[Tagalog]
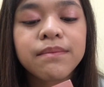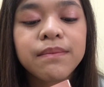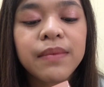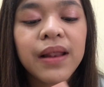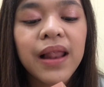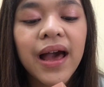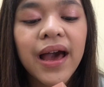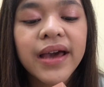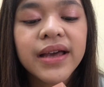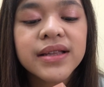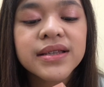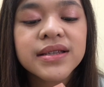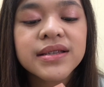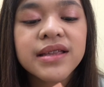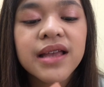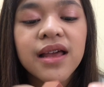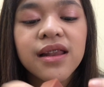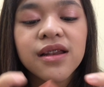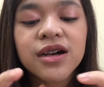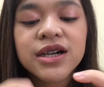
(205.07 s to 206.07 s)
Blight
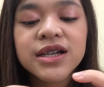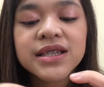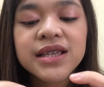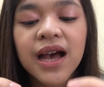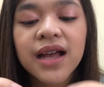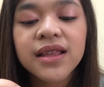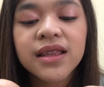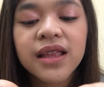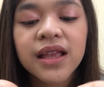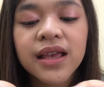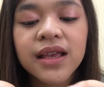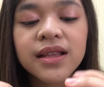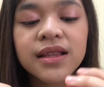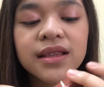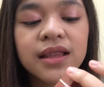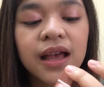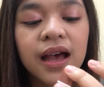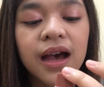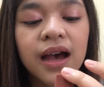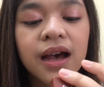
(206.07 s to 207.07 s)
Stellar
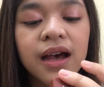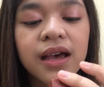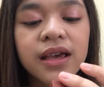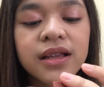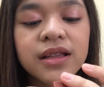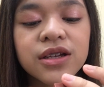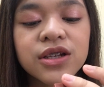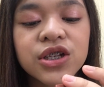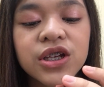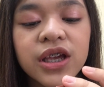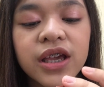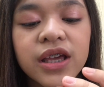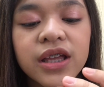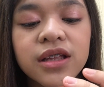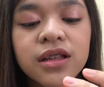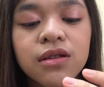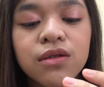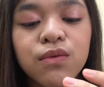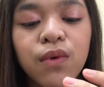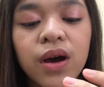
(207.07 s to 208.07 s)
Satin na in the
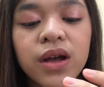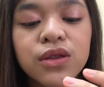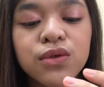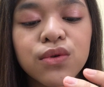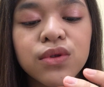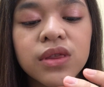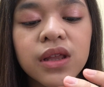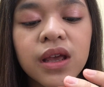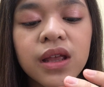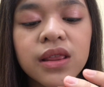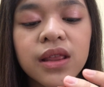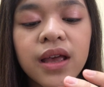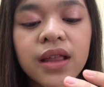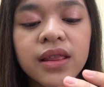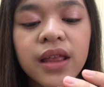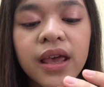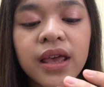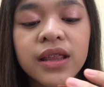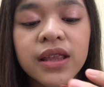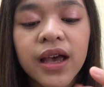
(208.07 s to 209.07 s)
shade 123
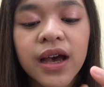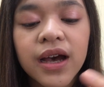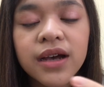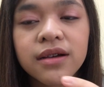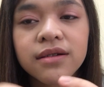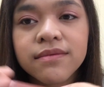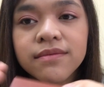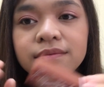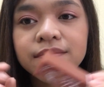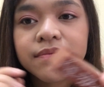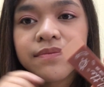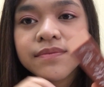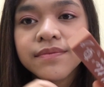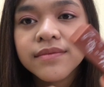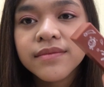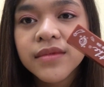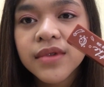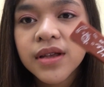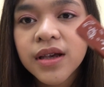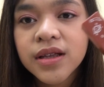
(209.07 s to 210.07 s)
Titania.
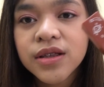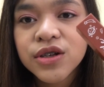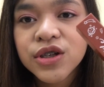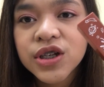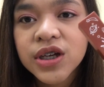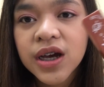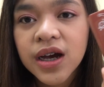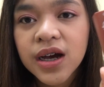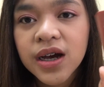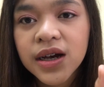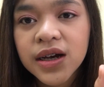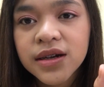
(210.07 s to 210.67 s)
Ito siya.